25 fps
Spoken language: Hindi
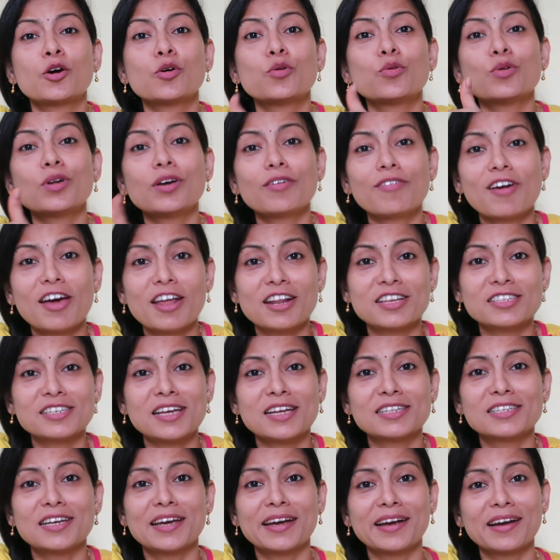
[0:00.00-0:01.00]
कोरोना वायरस
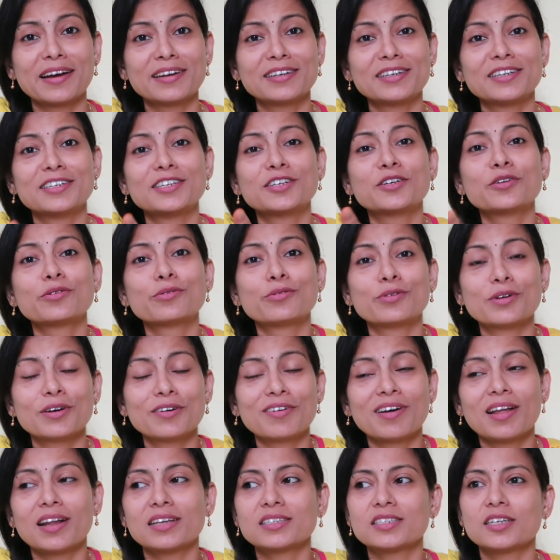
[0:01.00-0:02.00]
आ जाएगा डेडी
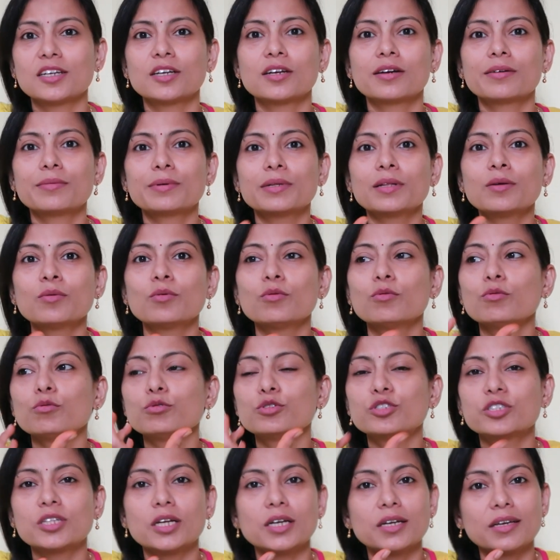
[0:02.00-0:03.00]
कोरोना वायरस आ जाएगा मतलब
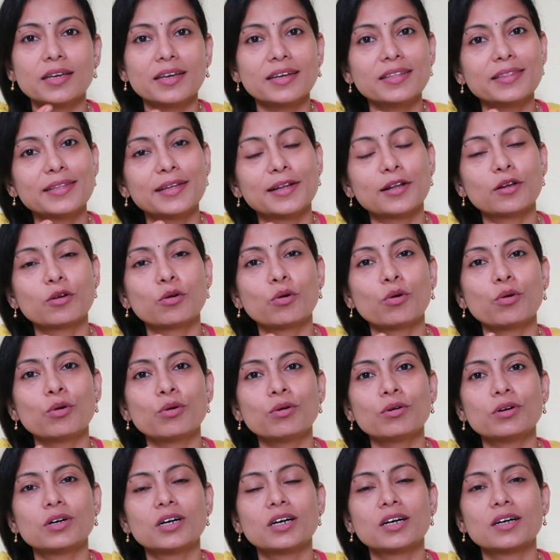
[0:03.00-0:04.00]
उस तक के दिल को
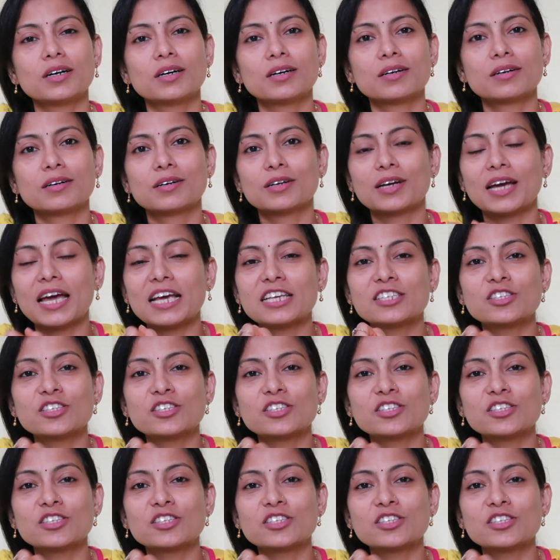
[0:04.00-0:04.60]
आ,